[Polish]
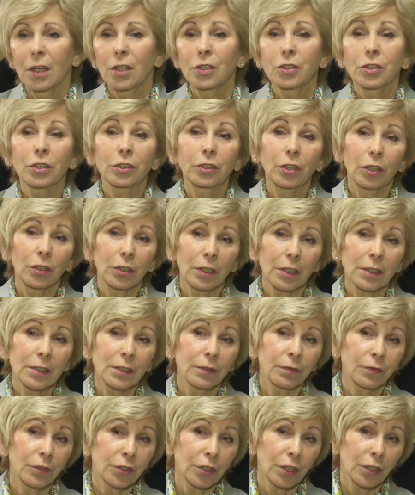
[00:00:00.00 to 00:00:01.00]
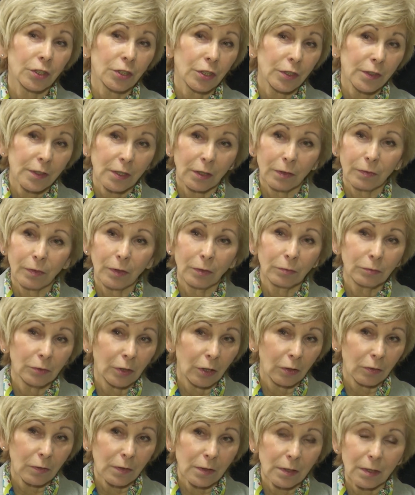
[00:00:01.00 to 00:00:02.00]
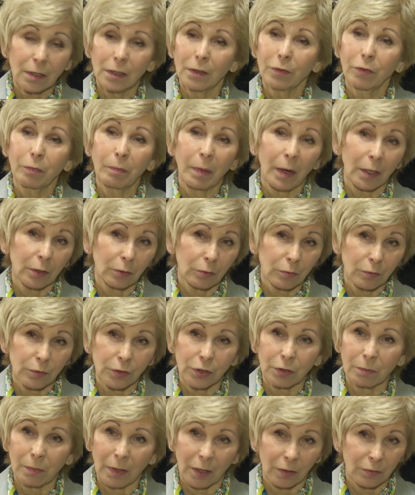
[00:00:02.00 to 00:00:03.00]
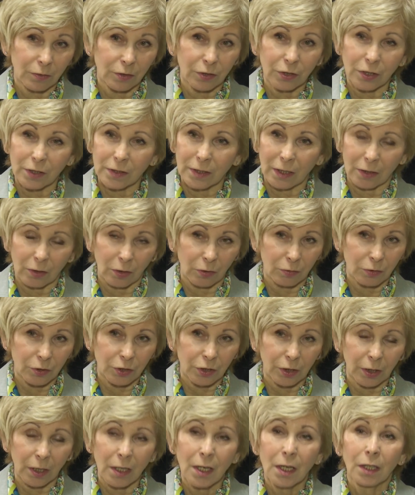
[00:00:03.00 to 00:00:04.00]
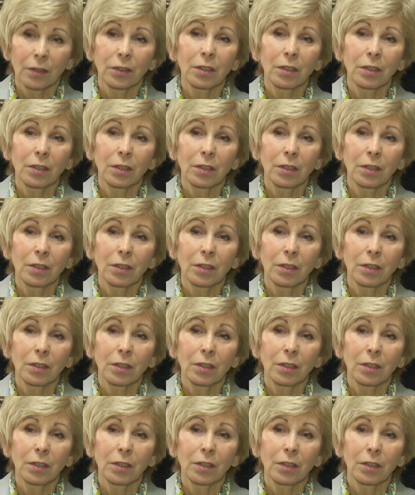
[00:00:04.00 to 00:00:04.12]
czy to jest w księżycową noc w parku trzymając się za rączkę.